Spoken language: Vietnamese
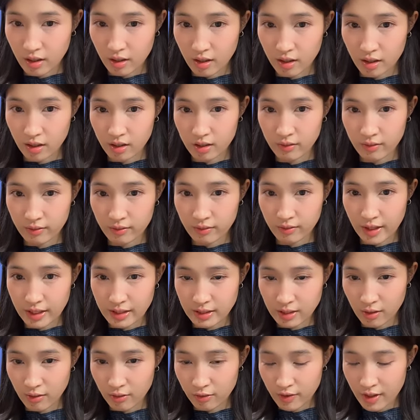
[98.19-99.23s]
à,
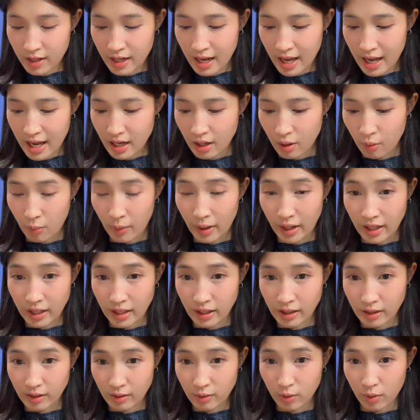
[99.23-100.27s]
và trong phiên live ở
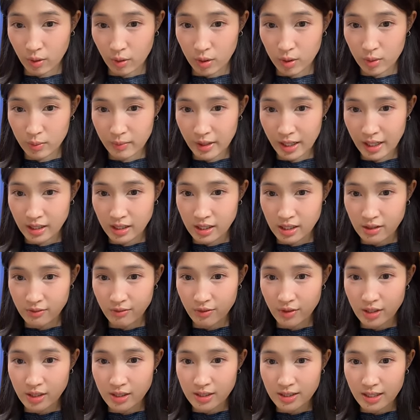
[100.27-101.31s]
ngoài ở hôm nay
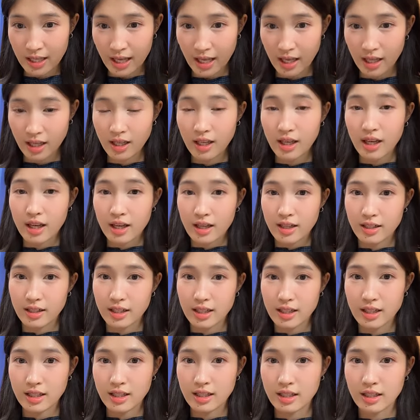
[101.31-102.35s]
thì phương nhi sẽ
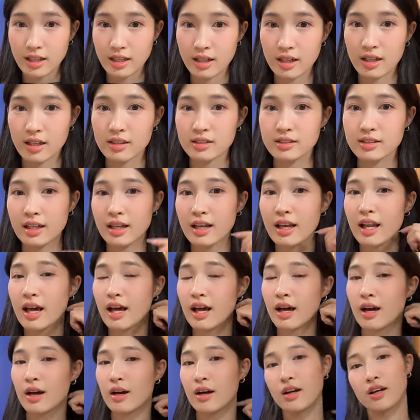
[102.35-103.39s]
đi uh, sẽ
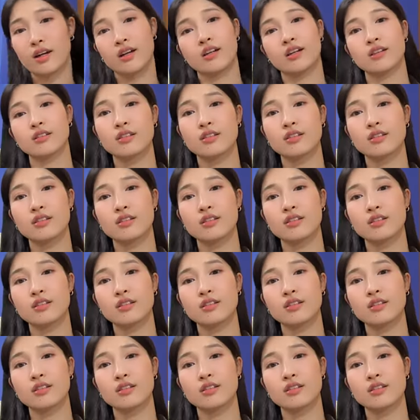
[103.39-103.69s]
là